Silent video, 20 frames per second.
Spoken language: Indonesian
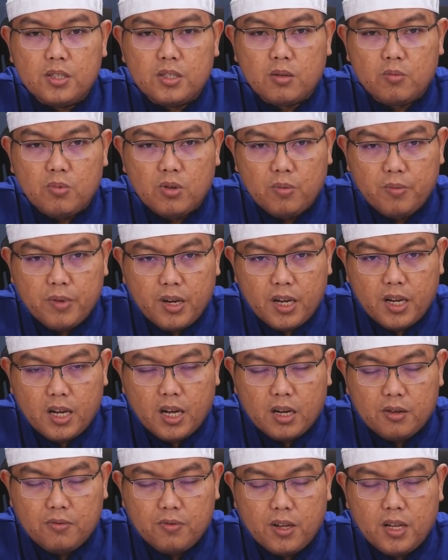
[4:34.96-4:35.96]
sebelum
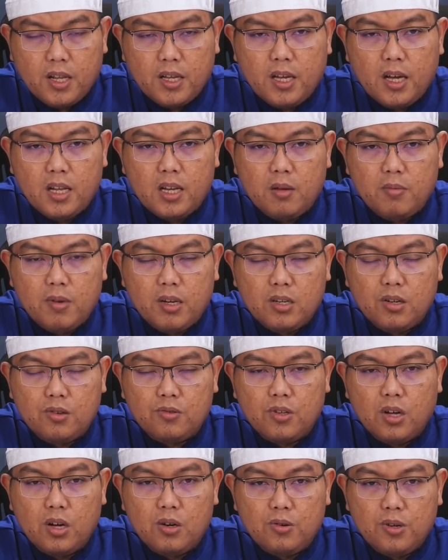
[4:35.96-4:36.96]
mereka fala ya'lamanna
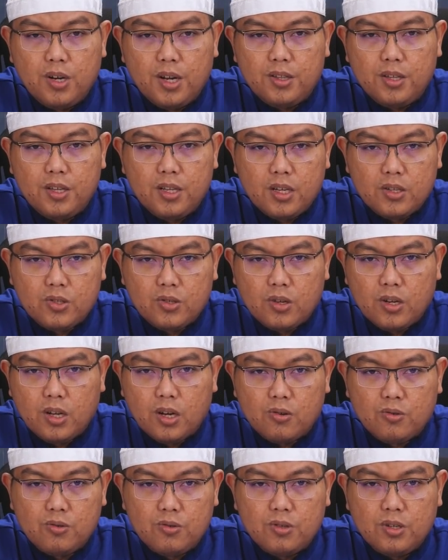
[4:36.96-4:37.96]
Allahu alladziina
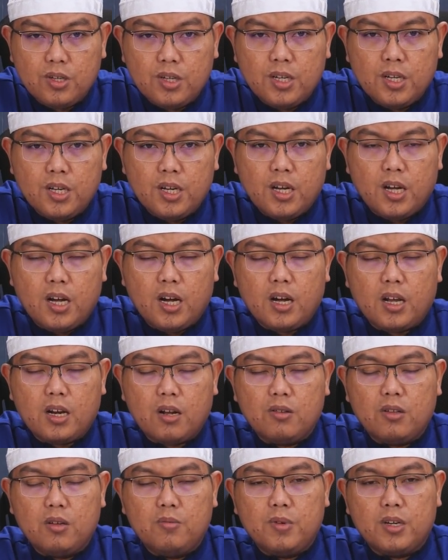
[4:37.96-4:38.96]
sadaqu agar
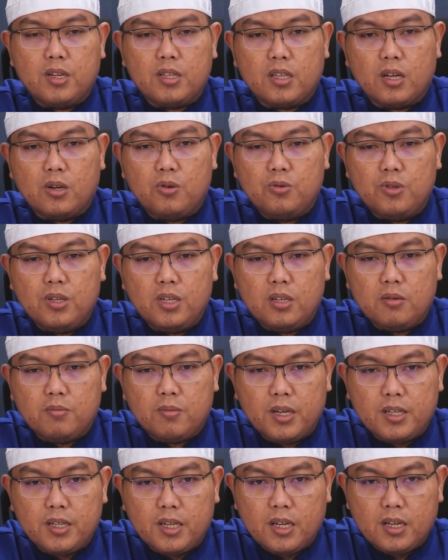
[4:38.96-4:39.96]
Allah mengetahui
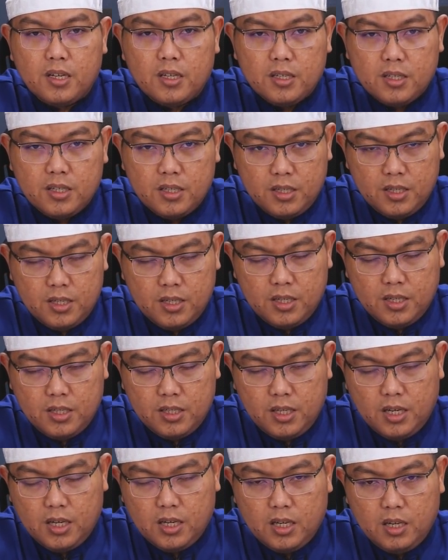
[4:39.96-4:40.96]
mana
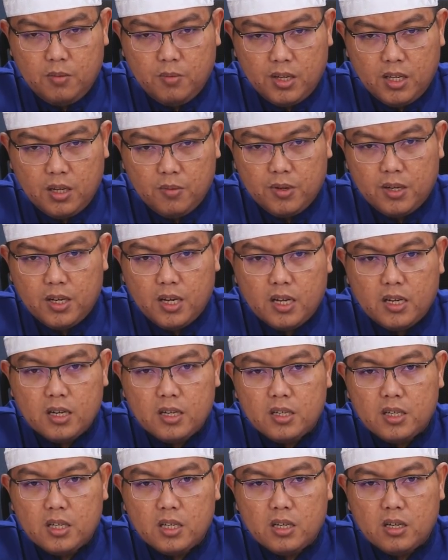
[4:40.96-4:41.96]
yang imannya benar
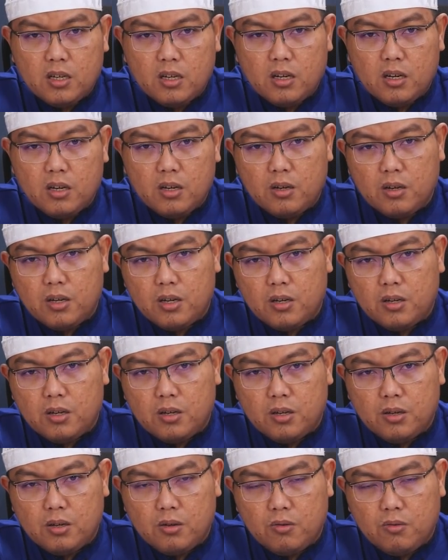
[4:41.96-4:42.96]

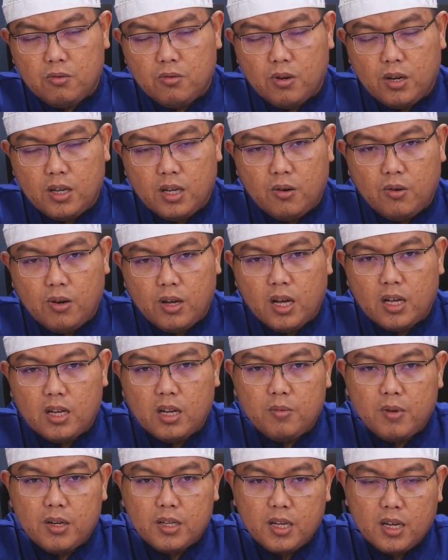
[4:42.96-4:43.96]
eh, wa
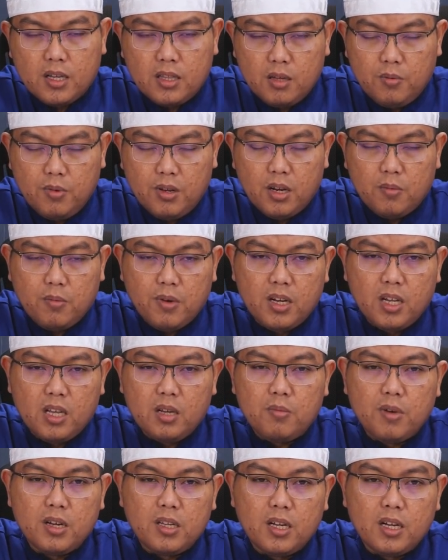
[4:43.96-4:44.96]
ya'lamal kadhibin dan mana
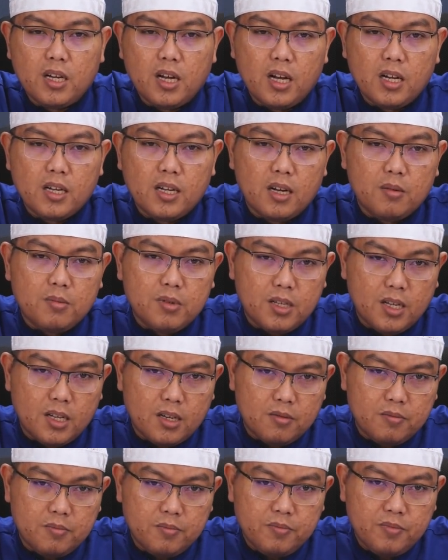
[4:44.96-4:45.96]
imannya enggak enggak benar
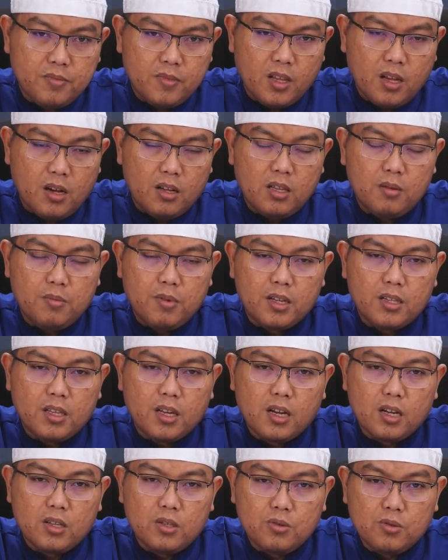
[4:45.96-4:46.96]
Allah
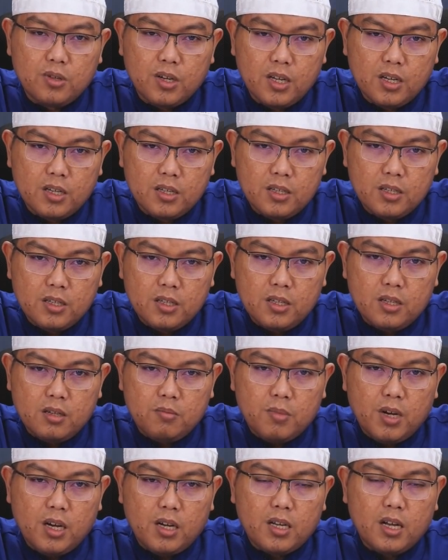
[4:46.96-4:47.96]
mengatakan juga,
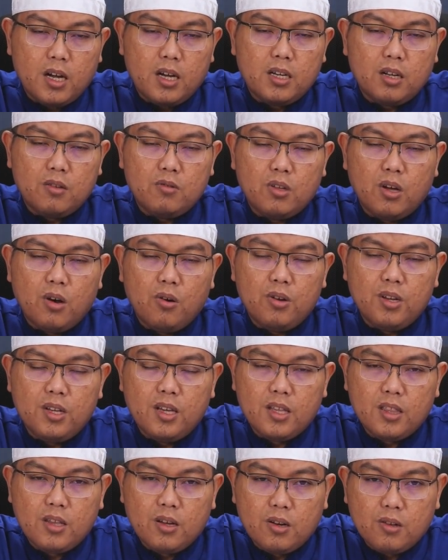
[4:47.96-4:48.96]
maka Allah
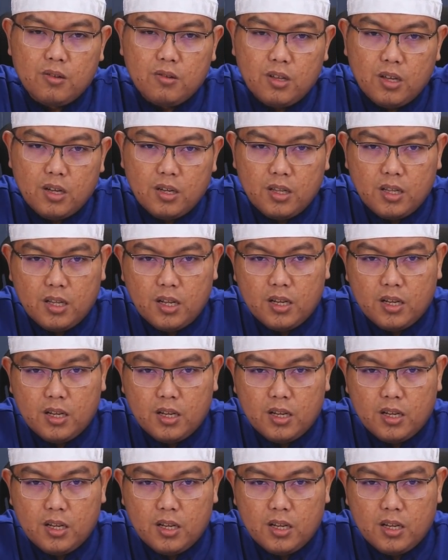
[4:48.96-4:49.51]
liyadhar maka